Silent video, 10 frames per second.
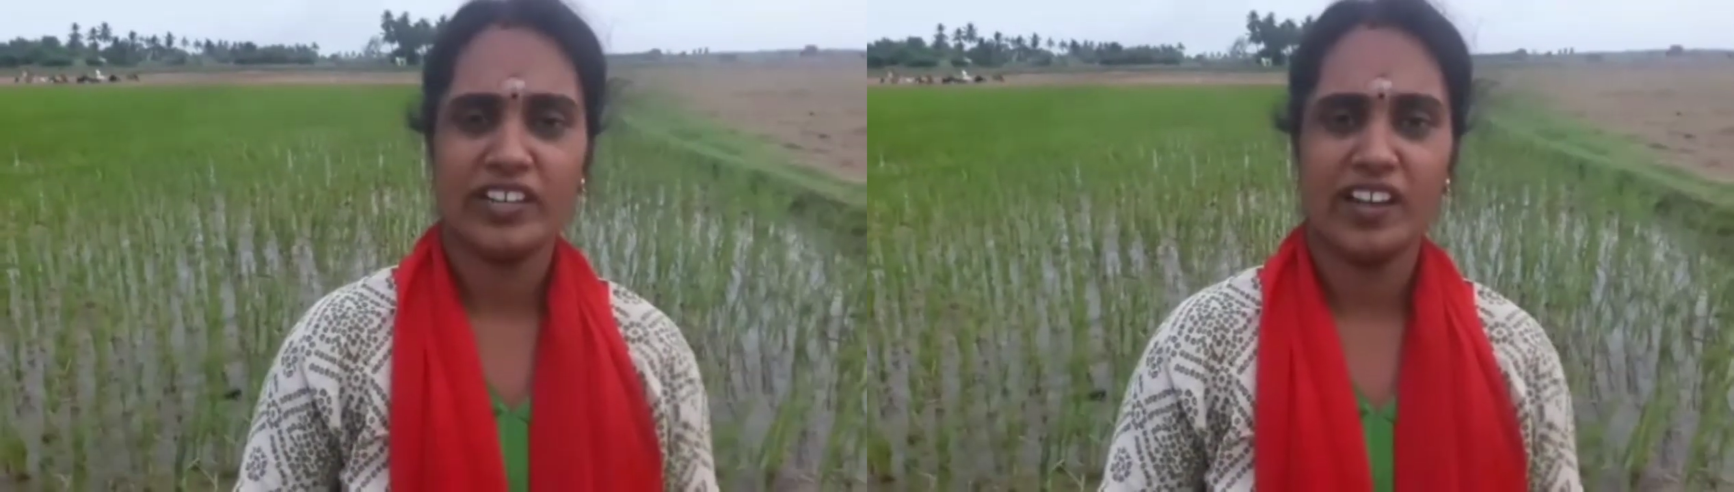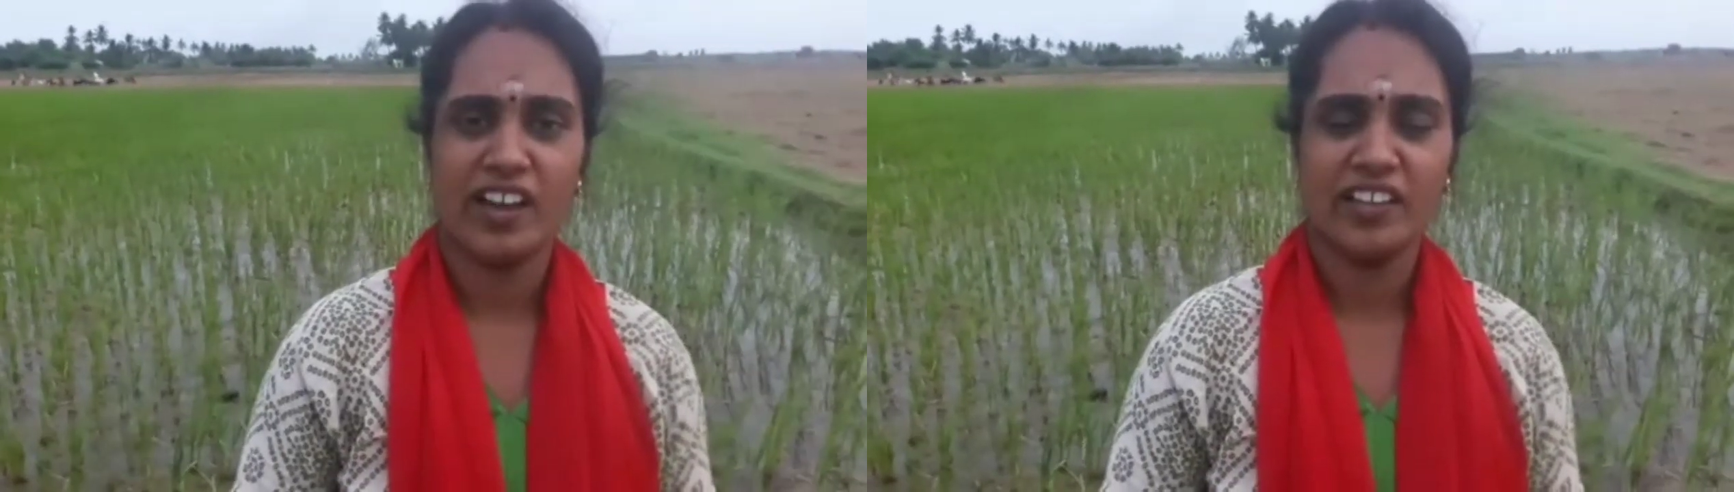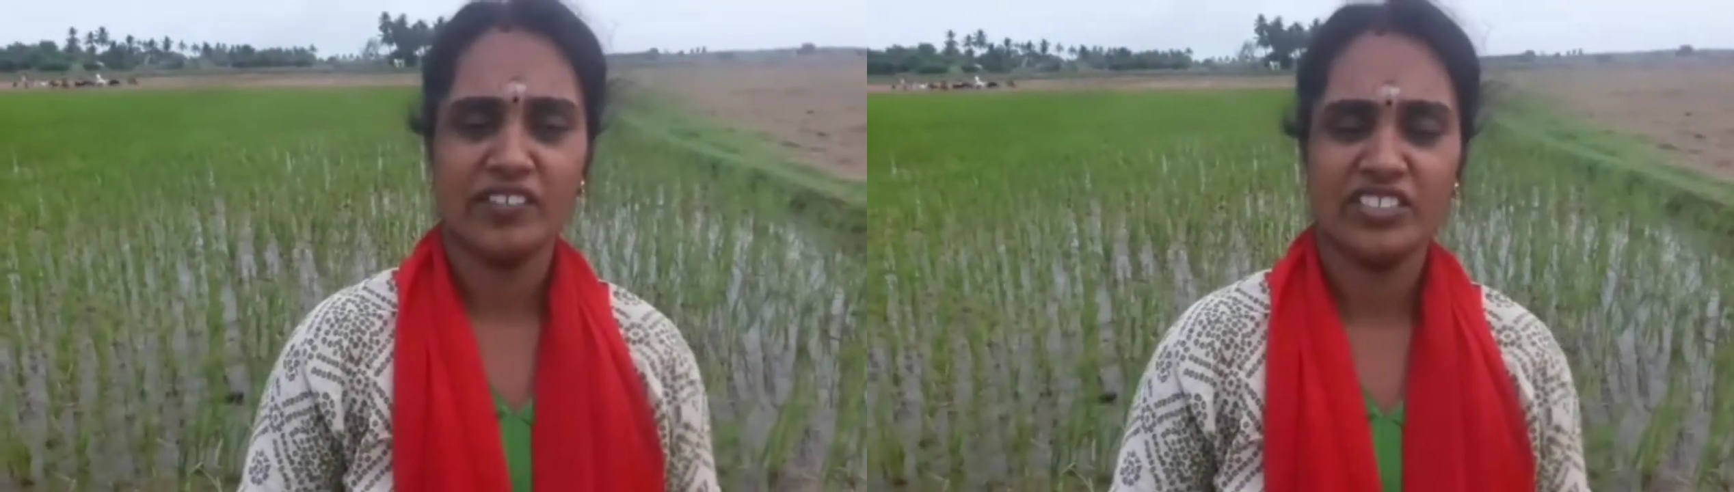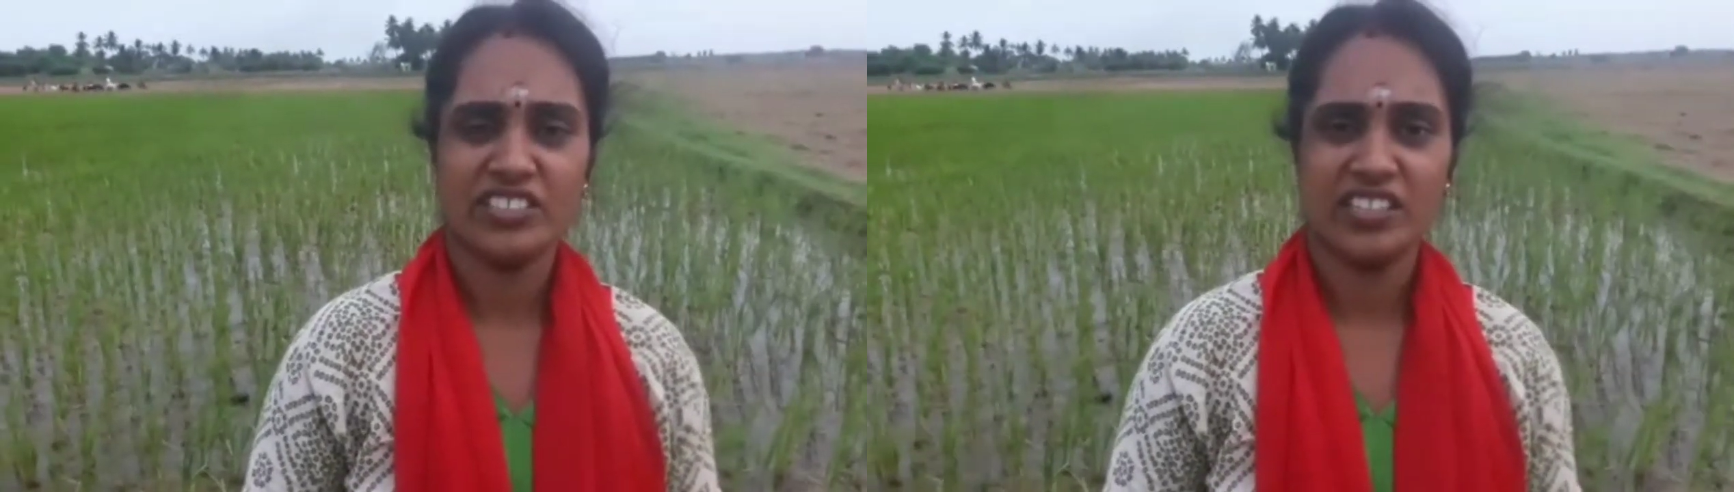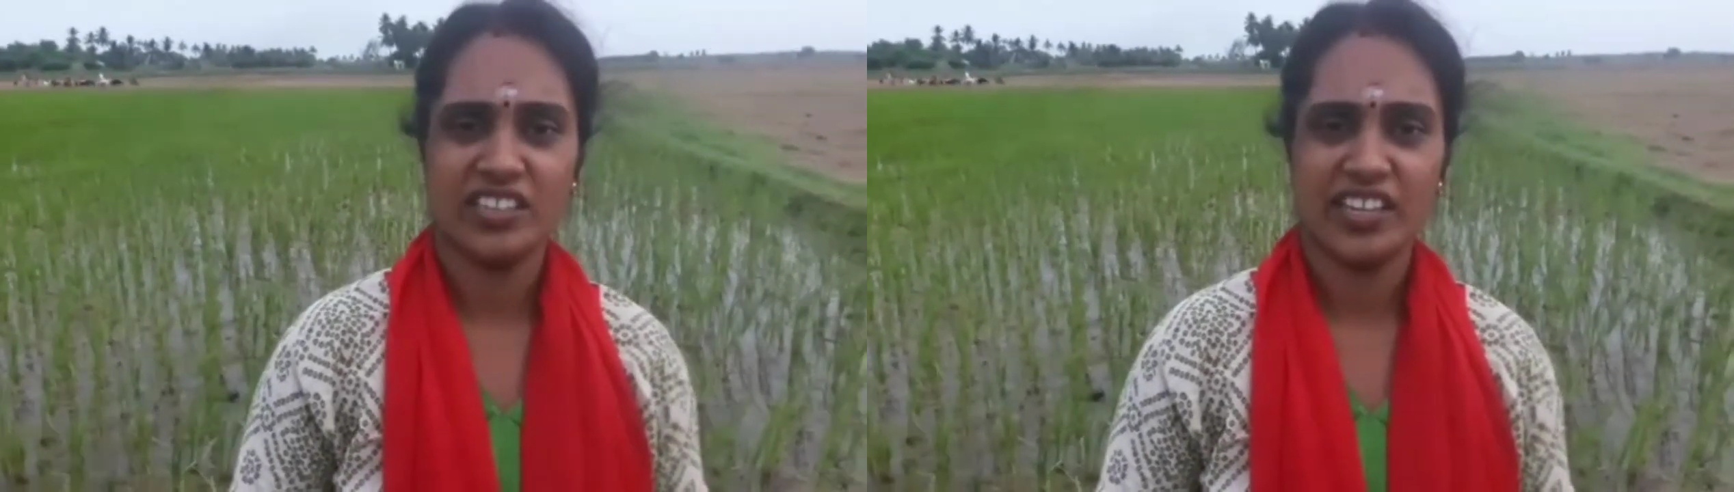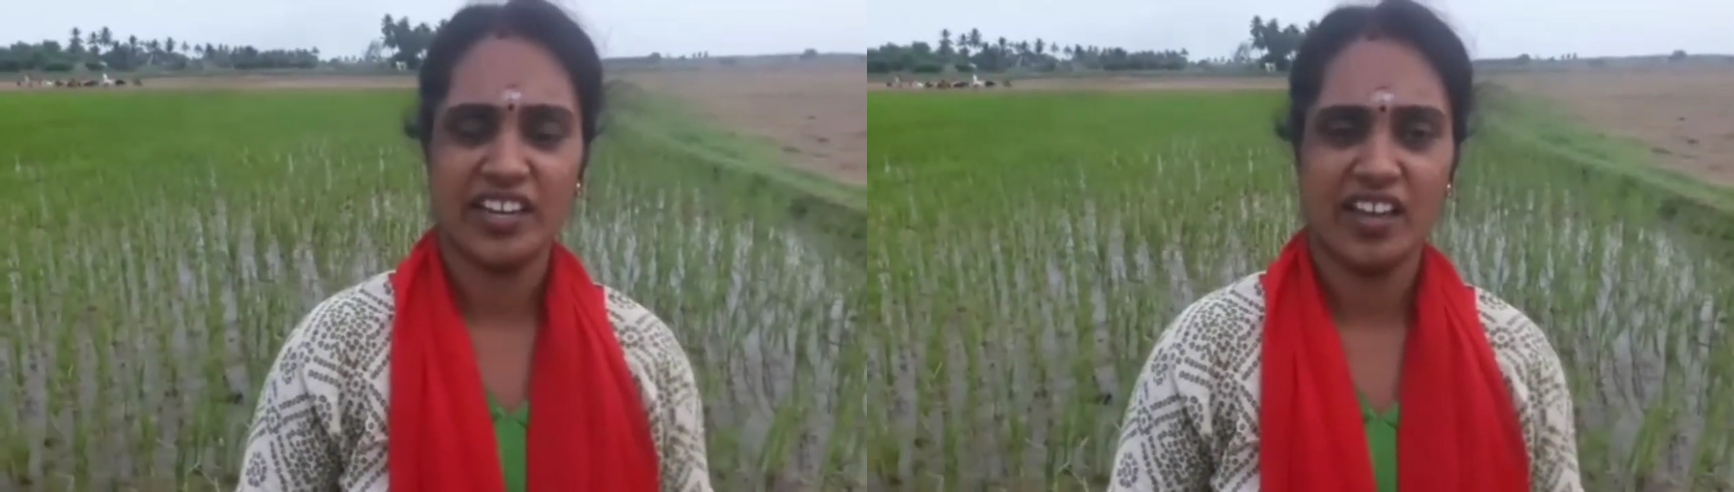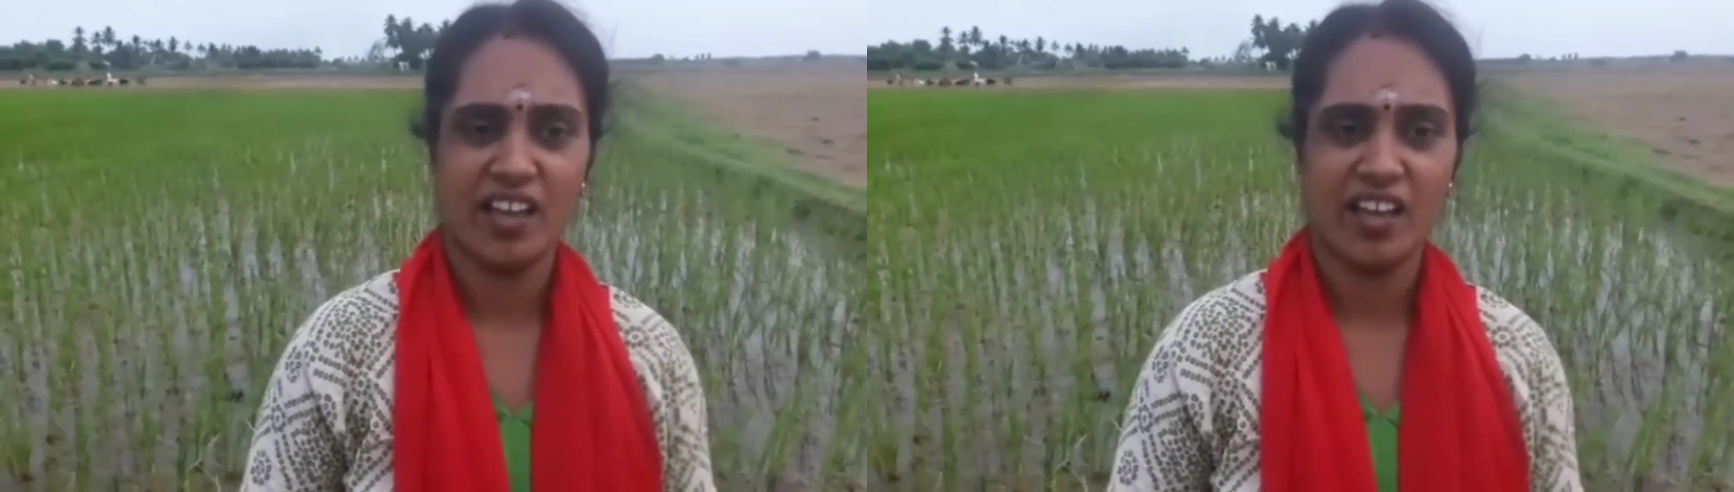எங்கள் கண்ணில் இல்லை